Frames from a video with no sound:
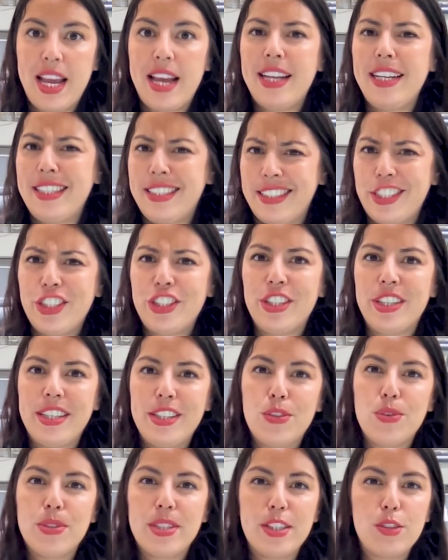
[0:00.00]
Ici, je
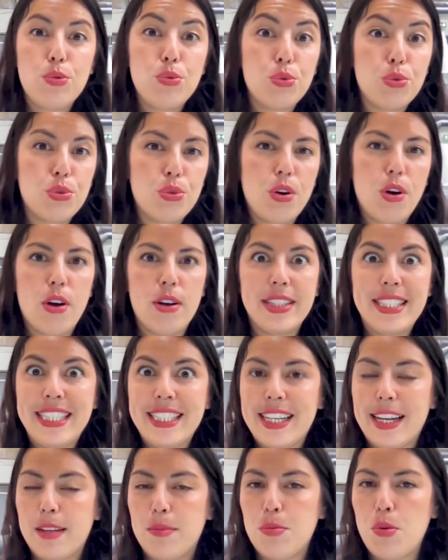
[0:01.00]
glisse aussi toujours euh,
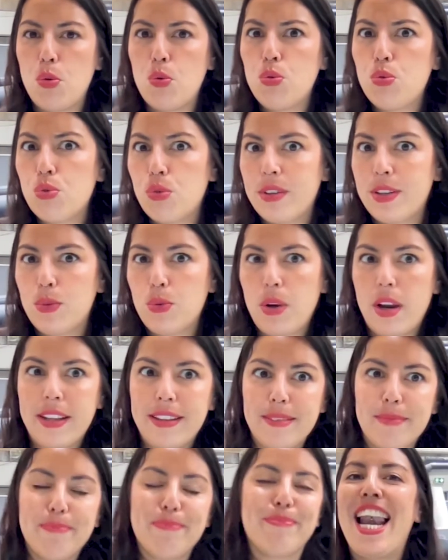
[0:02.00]
discrètement où sont les
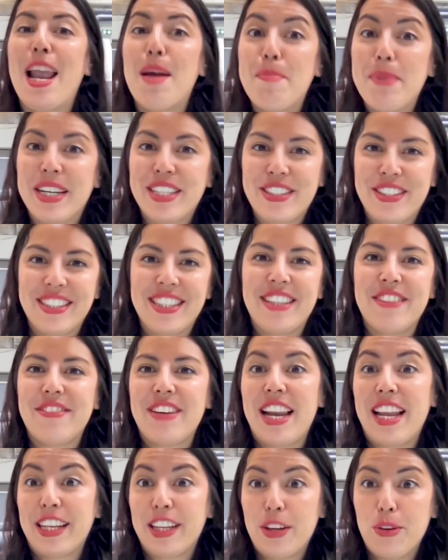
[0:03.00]
toilettes. La personne qui va
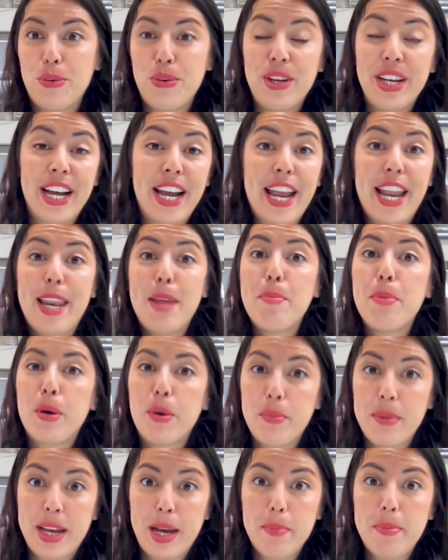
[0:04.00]
l'accueillir et les
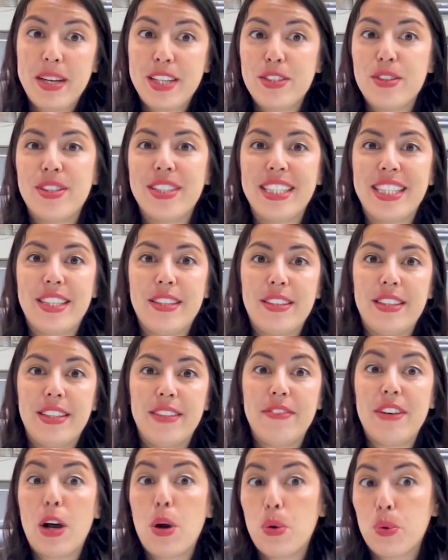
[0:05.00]
premières personnes qu'il
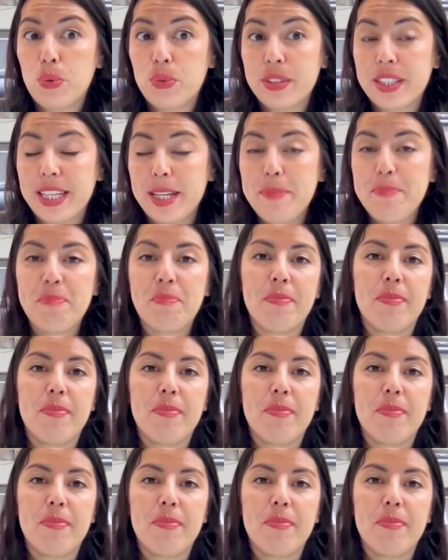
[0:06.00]
va rencontrer.